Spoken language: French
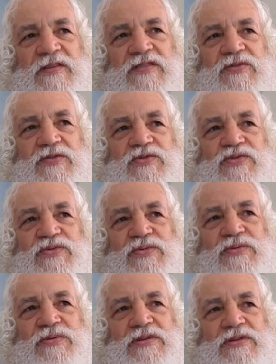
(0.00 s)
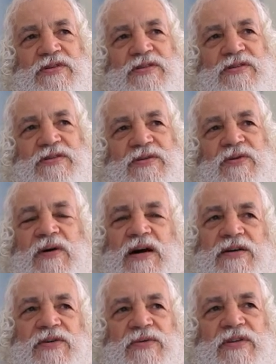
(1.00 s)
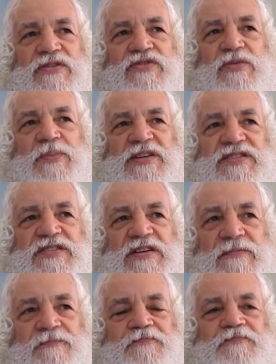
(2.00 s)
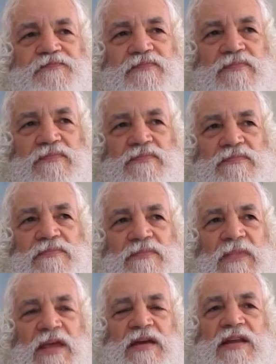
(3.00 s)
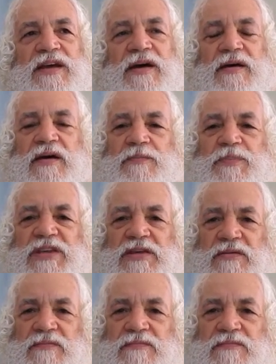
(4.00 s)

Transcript: Parce que tu crois que dans ce plaisir, il y a un répit.